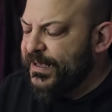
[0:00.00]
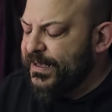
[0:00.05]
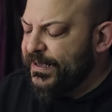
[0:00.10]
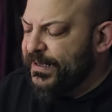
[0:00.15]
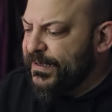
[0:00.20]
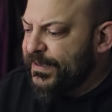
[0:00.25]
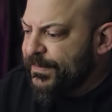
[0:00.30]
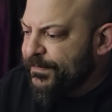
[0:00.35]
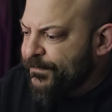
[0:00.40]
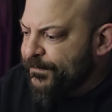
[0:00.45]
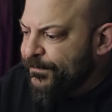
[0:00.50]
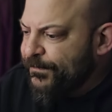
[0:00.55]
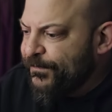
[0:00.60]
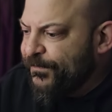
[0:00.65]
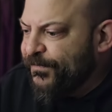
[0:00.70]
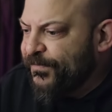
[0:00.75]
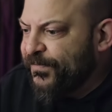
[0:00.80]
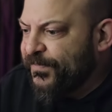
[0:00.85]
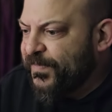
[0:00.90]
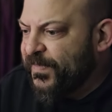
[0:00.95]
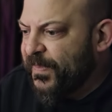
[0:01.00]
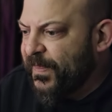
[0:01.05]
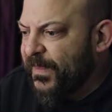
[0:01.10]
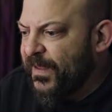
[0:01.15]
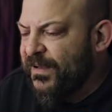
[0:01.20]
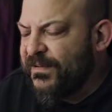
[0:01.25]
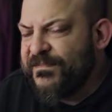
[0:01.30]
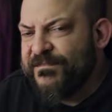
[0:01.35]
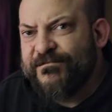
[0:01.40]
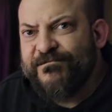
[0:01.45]
Ähm,
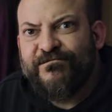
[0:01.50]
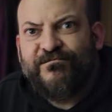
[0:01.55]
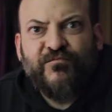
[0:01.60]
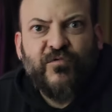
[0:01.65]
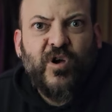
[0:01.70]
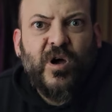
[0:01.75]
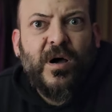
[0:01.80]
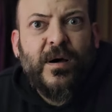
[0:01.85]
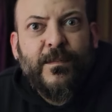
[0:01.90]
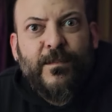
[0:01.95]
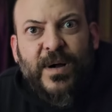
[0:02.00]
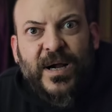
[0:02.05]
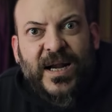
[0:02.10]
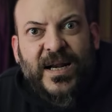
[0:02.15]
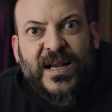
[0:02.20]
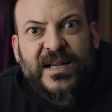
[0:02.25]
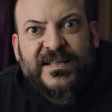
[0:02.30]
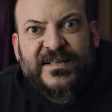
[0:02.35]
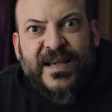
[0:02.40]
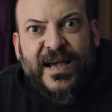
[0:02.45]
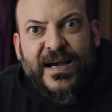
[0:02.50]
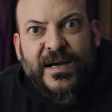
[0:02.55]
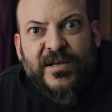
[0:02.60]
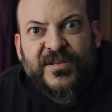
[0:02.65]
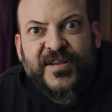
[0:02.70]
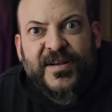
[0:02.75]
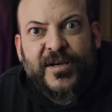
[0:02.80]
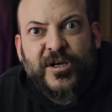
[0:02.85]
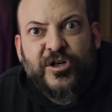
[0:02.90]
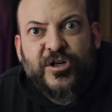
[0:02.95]
ja, man kann jetzt sagen,
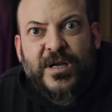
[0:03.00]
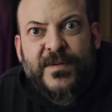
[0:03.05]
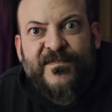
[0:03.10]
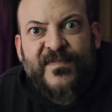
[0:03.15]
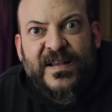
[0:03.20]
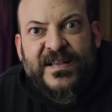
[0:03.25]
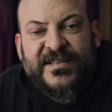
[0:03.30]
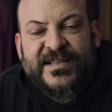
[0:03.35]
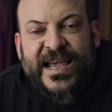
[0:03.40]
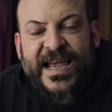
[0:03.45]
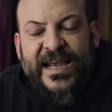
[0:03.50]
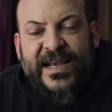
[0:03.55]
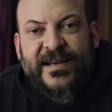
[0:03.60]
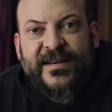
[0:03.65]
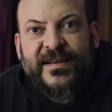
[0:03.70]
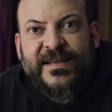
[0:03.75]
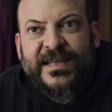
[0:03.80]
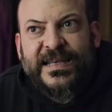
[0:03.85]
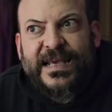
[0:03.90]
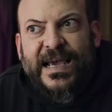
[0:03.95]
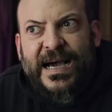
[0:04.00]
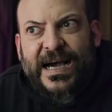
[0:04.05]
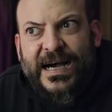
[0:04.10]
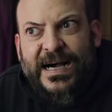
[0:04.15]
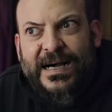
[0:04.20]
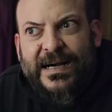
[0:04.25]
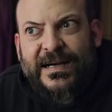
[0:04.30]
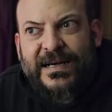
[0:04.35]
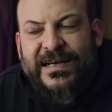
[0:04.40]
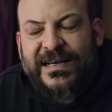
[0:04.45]
ist ja nicht schlimm, wenn es hängt.
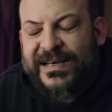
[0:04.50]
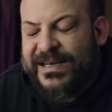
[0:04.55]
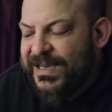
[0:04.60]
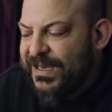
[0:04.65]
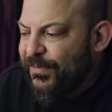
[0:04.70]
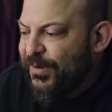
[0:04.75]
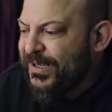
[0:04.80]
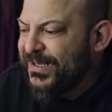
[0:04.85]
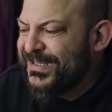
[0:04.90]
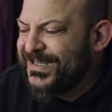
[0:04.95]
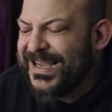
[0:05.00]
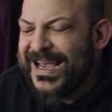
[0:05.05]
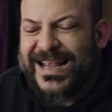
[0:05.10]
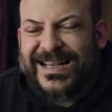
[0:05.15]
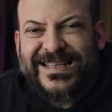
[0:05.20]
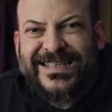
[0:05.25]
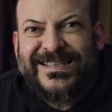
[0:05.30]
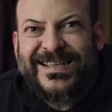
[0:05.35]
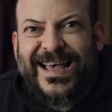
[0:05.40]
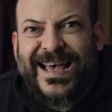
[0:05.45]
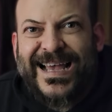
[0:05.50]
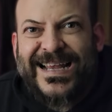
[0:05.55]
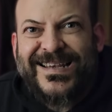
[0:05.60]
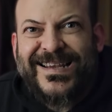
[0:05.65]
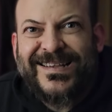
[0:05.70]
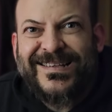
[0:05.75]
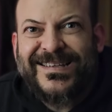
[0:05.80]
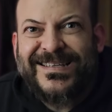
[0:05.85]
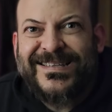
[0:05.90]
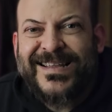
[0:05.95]
Ja, aber es kann sein,
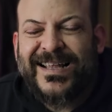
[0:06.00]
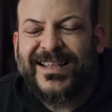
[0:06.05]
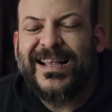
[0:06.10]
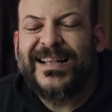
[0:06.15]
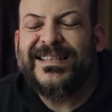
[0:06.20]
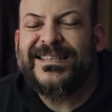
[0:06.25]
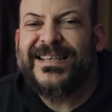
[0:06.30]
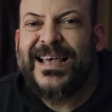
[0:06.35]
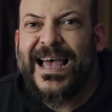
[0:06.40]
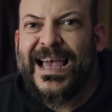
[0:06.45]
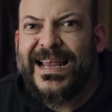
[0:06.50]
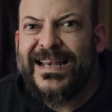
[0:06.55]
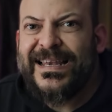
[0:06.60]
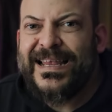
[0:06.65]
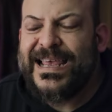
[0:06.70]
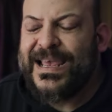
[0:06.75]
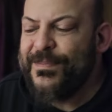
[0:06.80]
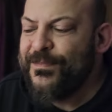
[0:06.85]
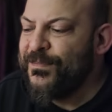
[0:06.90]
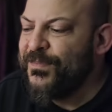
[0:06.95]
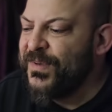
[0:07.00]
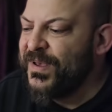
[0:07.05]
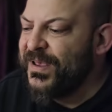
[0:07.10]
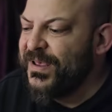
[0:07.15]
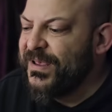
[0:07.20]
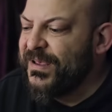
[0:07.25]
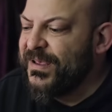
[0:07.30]
dass sich nach der Zeit eben